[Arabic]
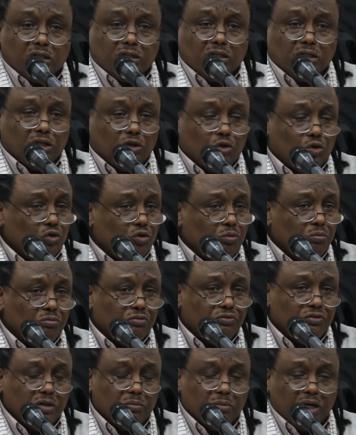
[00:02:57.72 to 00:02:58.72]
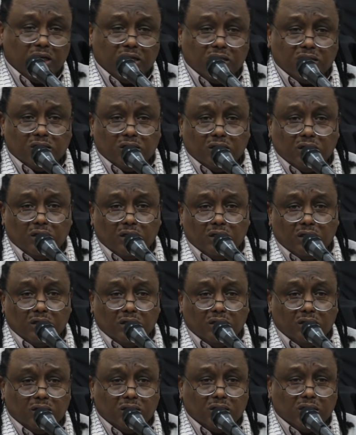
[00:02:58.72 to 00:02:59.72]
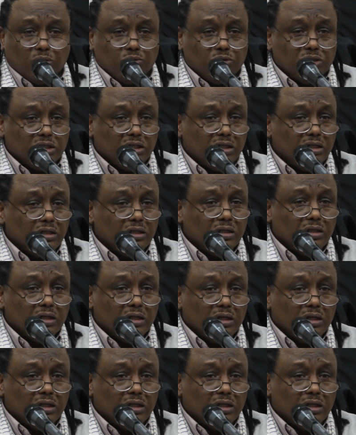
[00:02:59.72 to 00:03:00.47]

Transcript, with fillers: سدة الحكم في مارس 99